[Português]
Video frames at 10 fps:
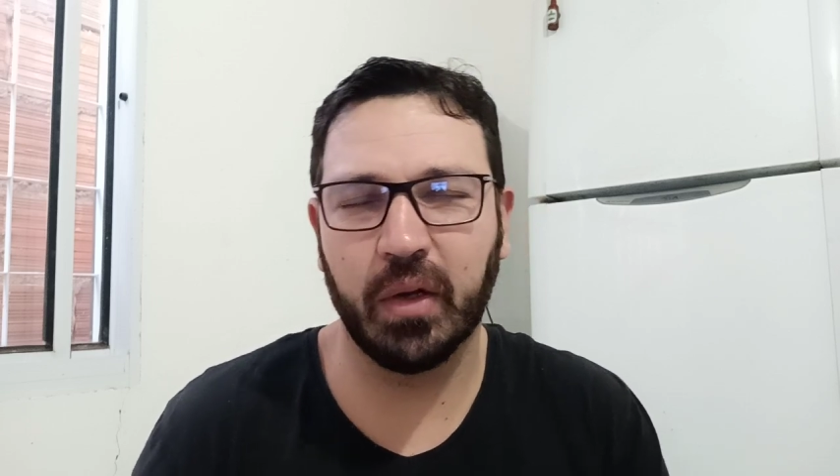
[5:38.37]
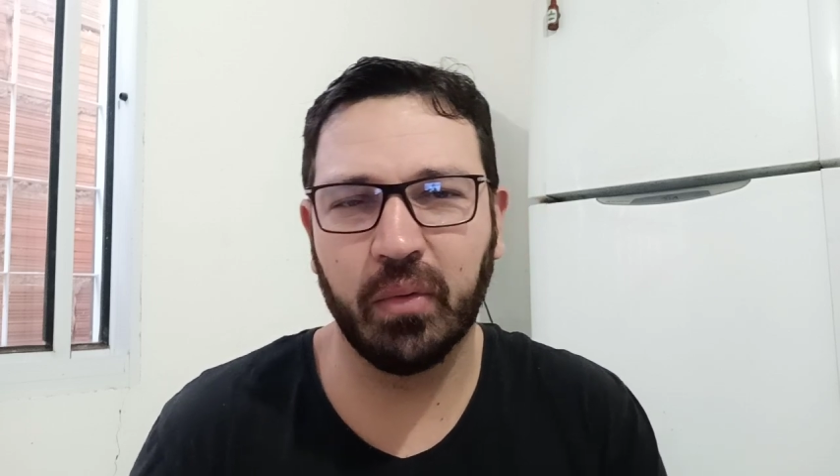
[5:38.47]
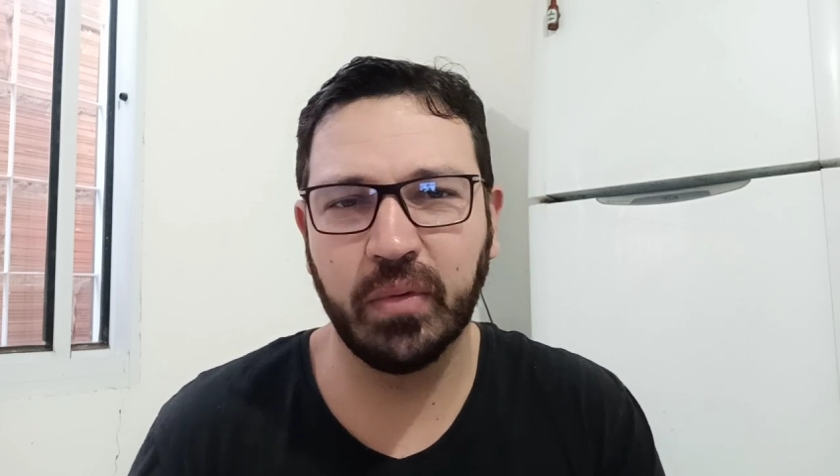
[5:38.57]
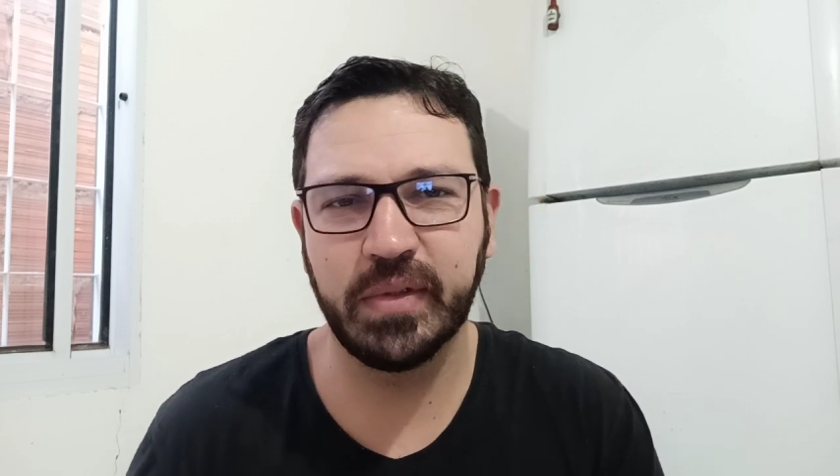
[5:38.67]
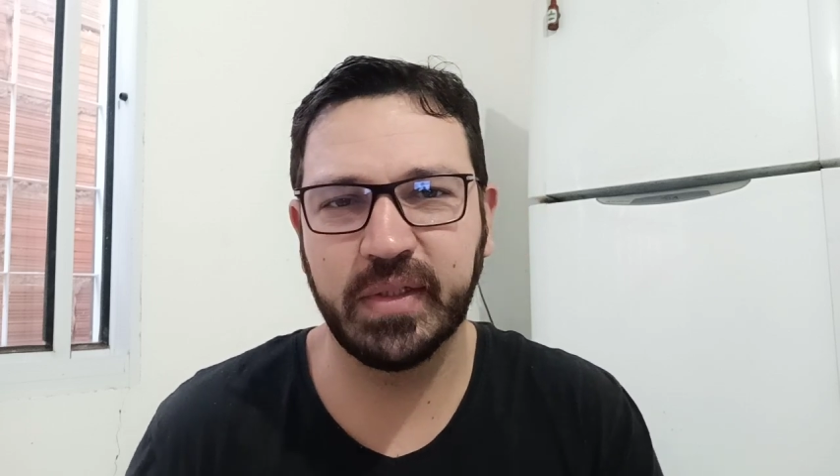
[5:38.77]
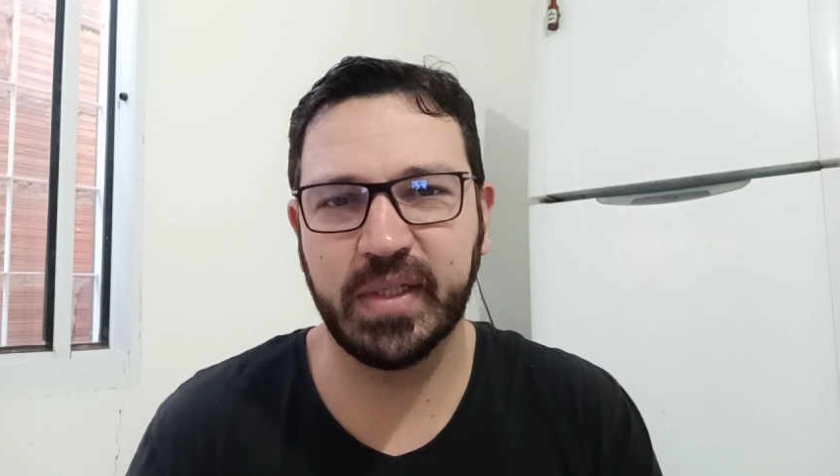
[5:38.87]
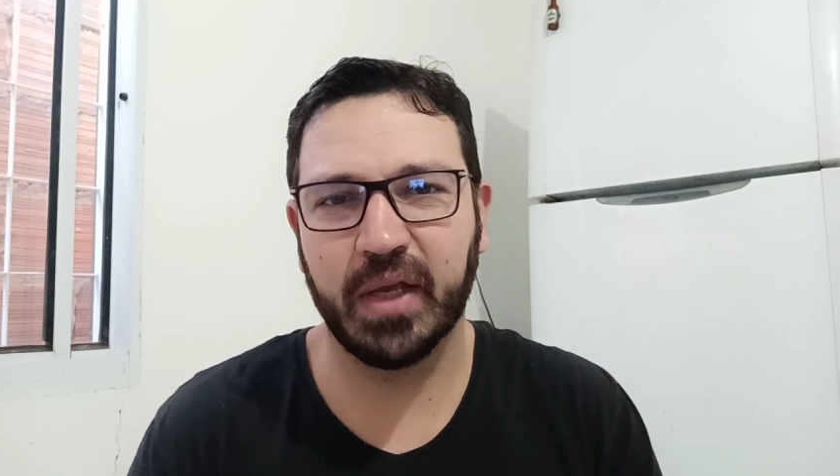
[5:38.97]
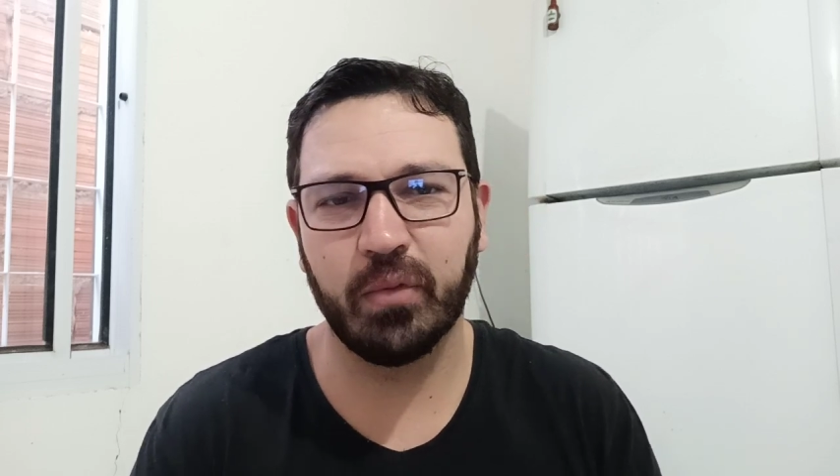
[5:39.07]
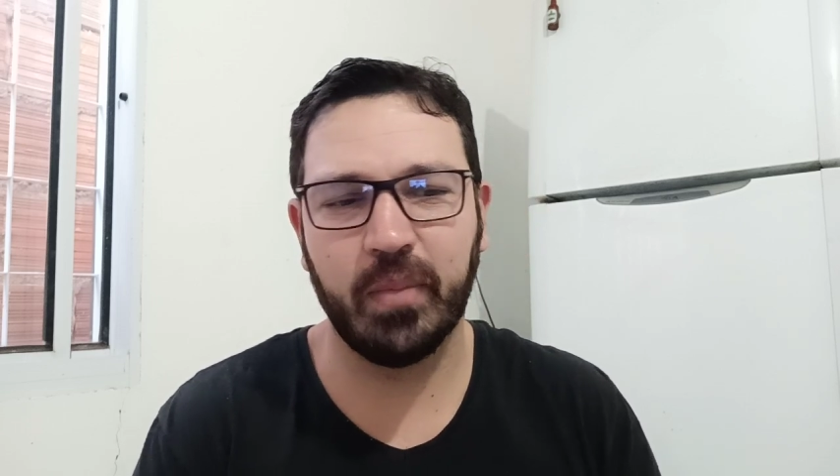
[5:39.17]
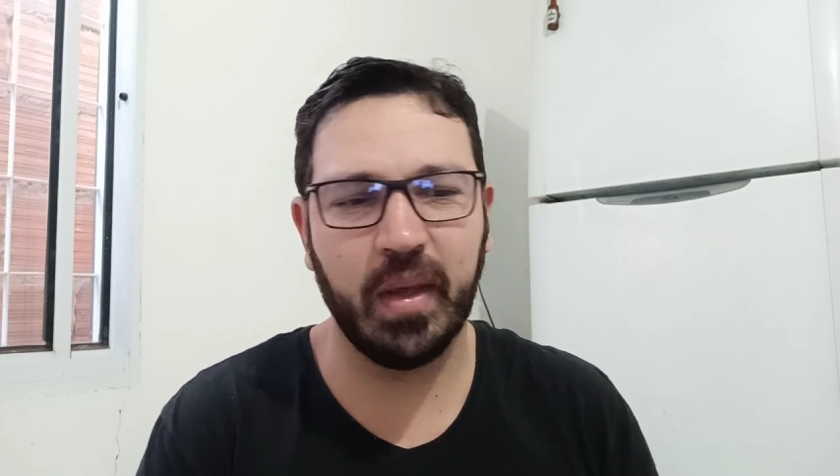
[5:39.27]

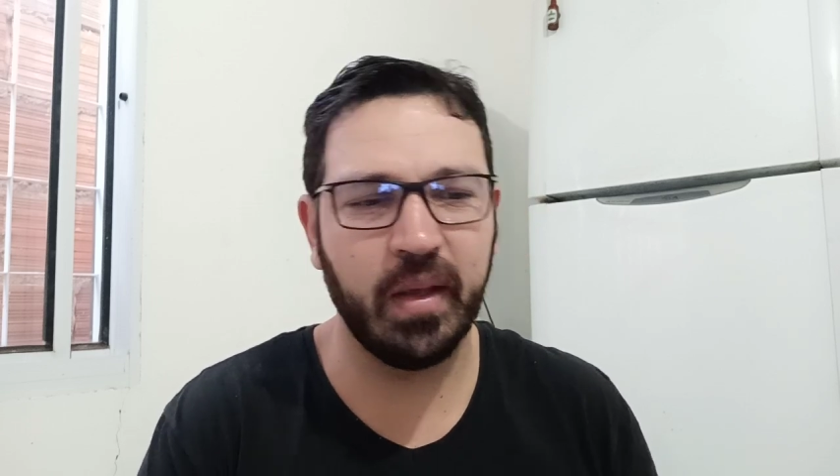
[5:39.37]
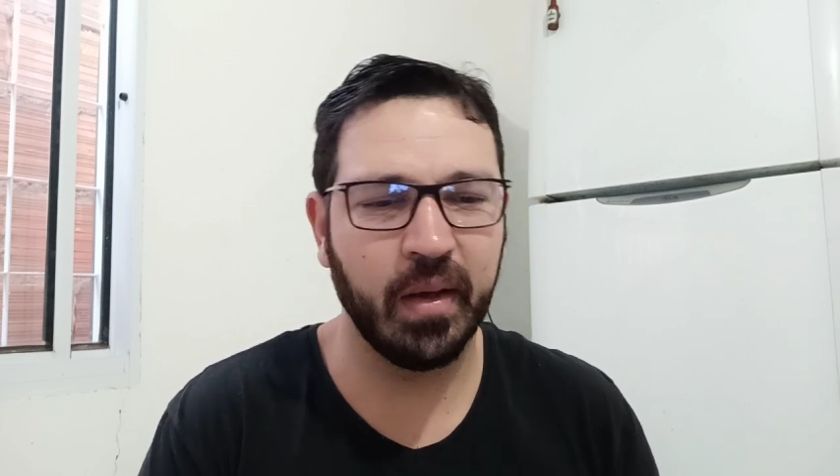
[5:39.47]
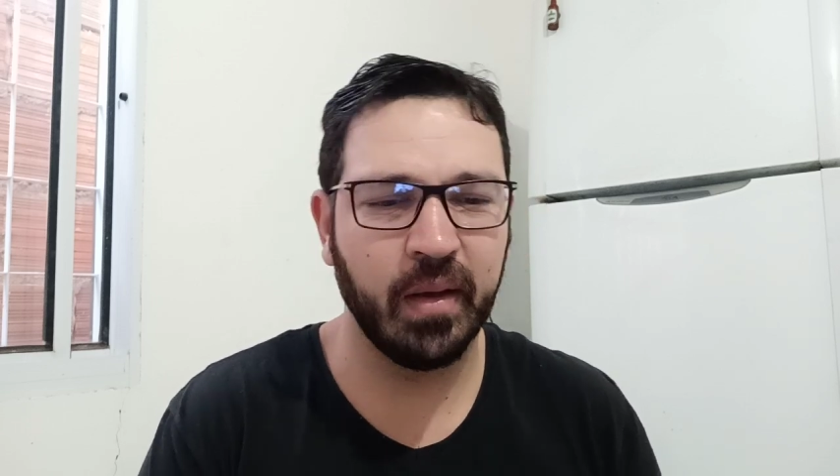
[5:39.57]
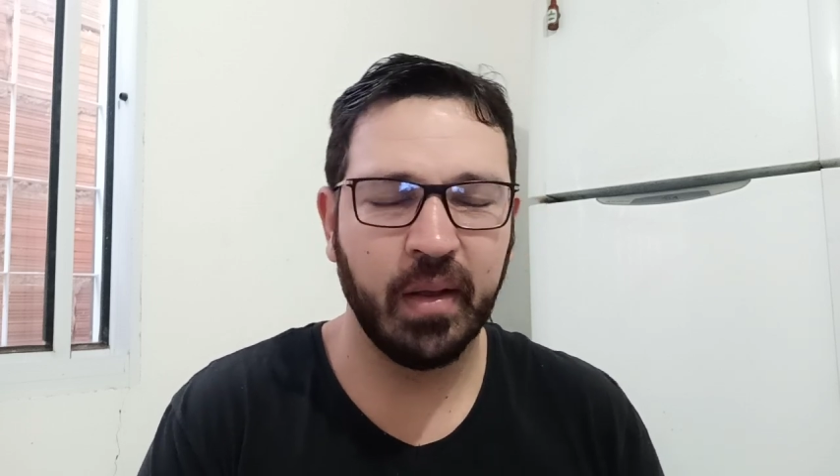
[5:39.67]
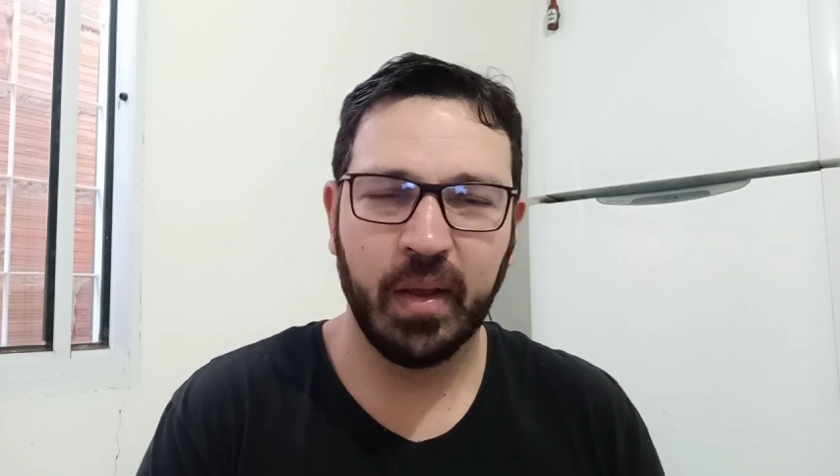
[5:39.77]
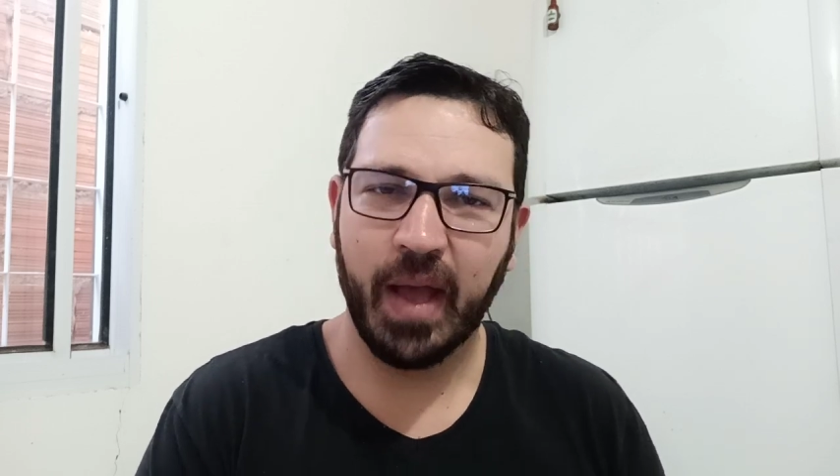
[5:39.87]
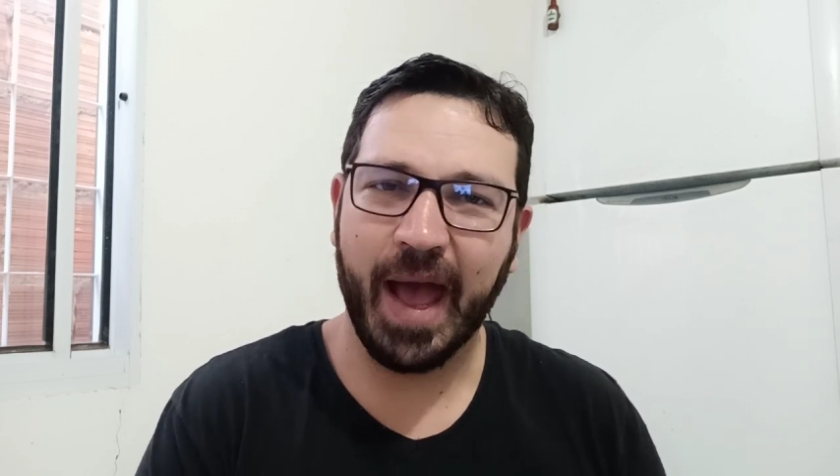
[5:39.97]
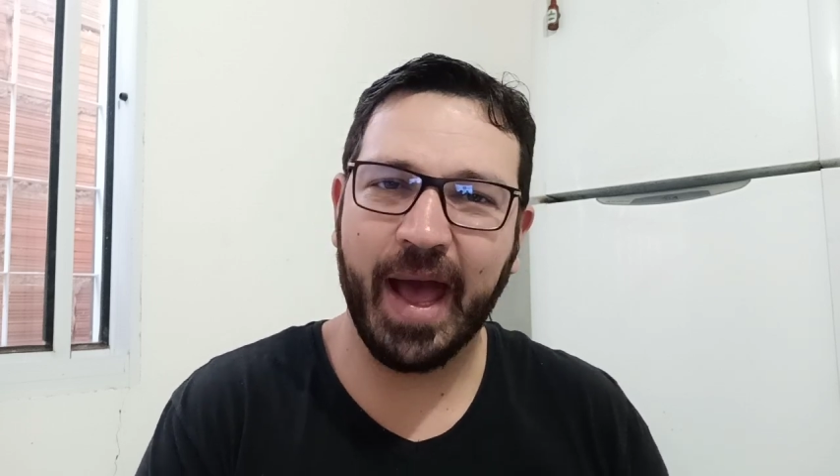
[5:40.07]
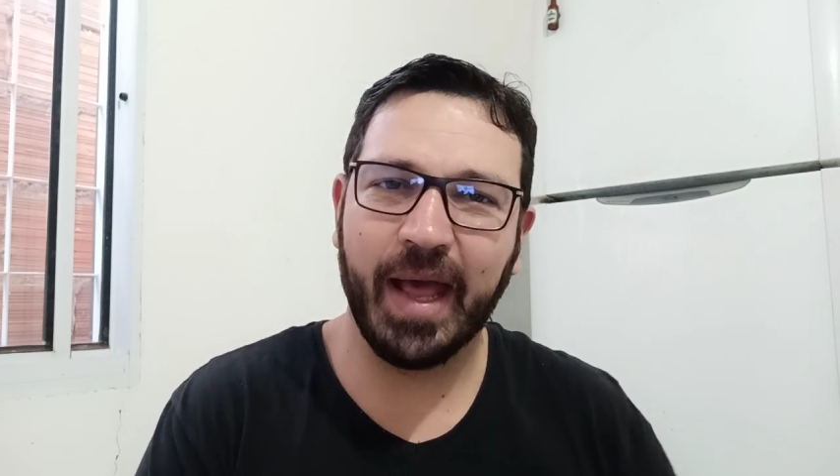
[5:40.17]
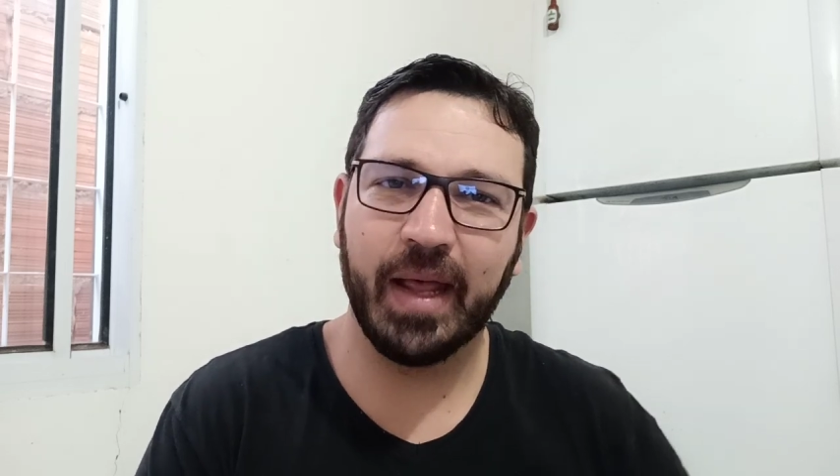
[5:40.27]
1106
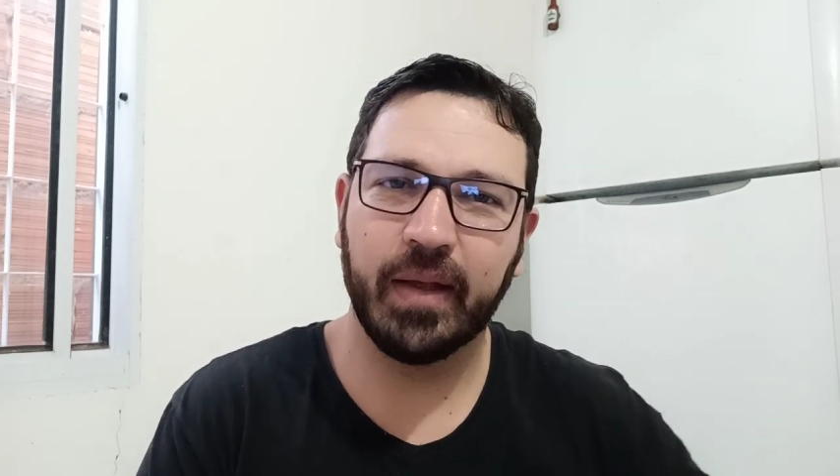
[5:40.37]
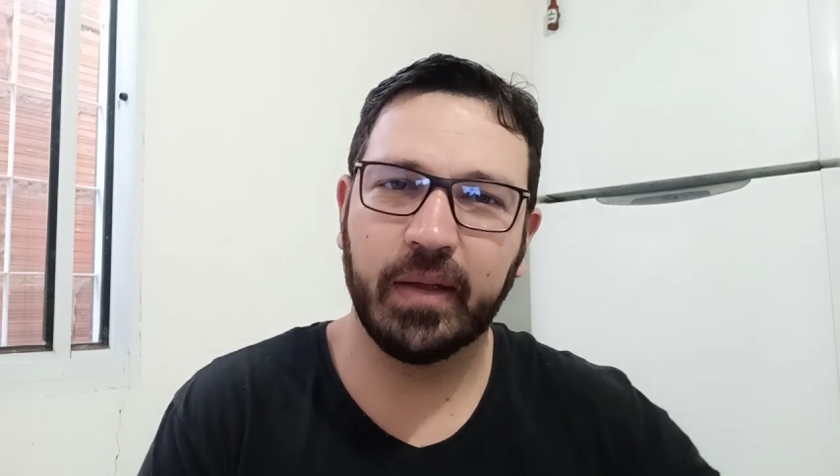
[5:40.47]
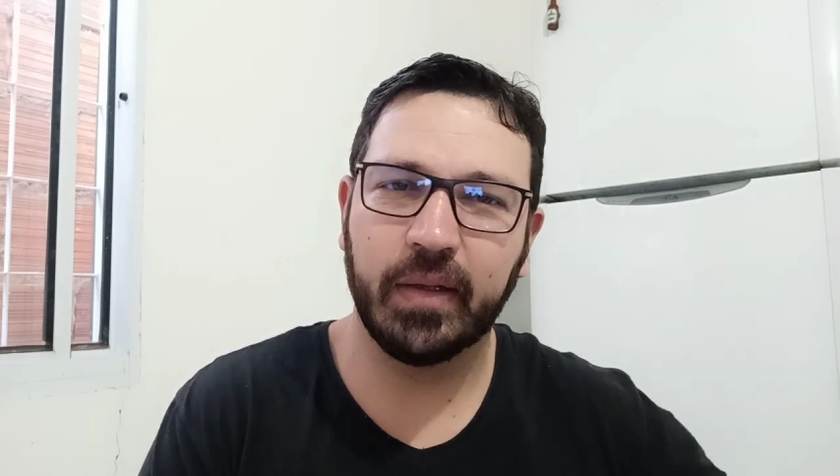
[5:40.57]
a,